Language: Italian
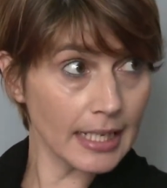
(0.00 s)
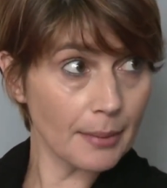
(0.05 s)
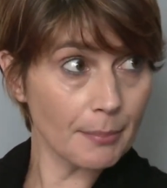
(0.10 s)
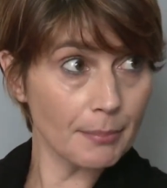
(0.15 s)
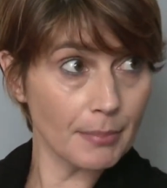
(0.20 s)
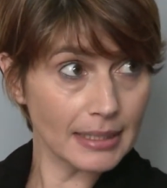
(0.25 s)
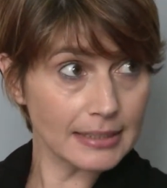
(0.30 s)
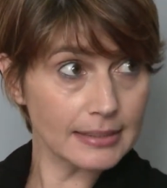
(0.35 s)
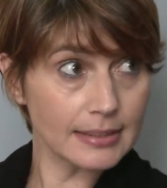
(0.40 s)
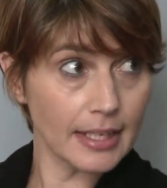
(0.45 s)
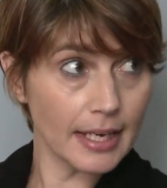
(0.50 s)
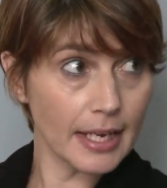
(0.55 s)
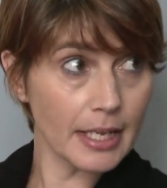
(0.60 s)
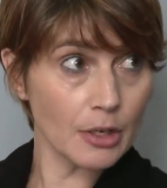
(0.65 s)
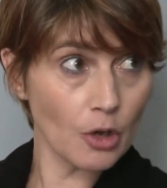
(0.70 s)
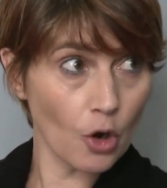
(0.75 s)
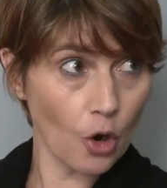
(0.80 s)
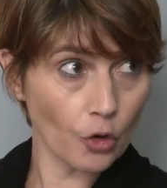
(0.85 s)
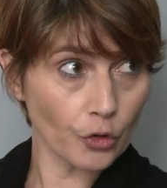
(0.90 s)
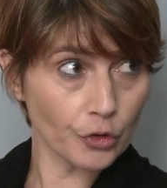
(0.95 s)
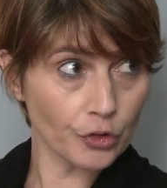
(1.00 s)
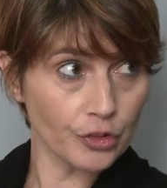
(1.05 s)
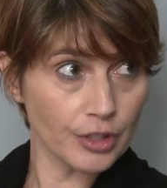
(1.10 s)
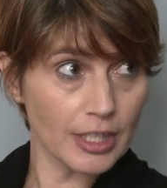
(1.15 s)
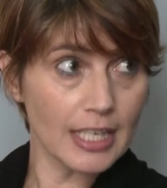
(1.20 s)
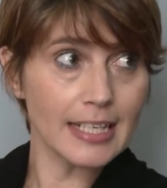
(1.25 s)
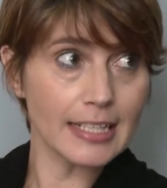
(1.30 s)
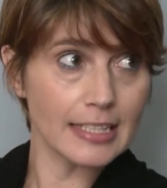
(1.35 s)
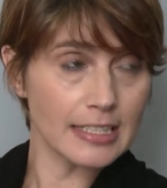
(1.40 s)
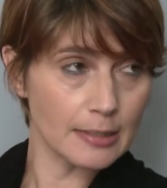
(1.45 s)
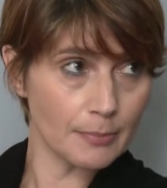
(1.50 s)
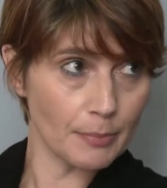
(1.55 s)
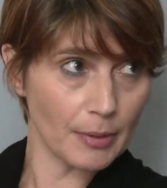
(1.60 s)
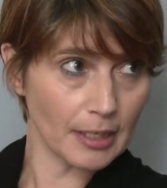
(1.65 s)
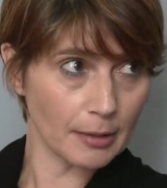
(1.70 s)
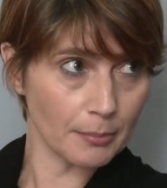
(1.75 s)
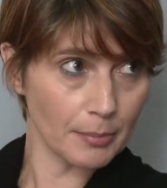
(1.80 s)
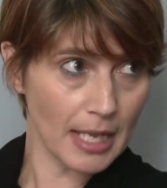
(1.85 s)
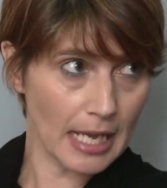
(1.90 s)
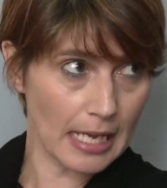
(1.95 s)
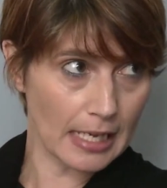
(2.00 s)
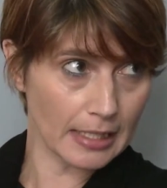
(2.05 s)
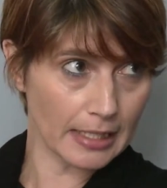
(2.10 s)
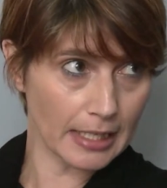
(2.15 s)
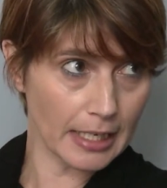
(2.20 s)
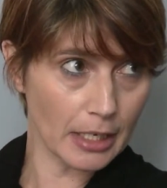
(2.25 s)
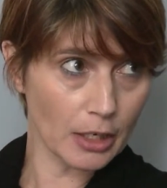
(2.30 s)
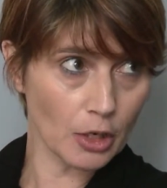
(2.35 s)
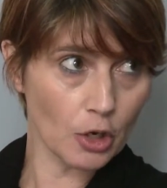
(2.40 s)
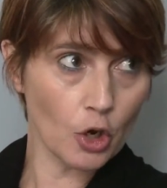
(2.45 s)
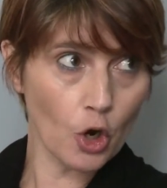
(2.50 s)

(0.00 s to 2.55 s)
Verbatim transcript: abbattere i costi e risparmiare.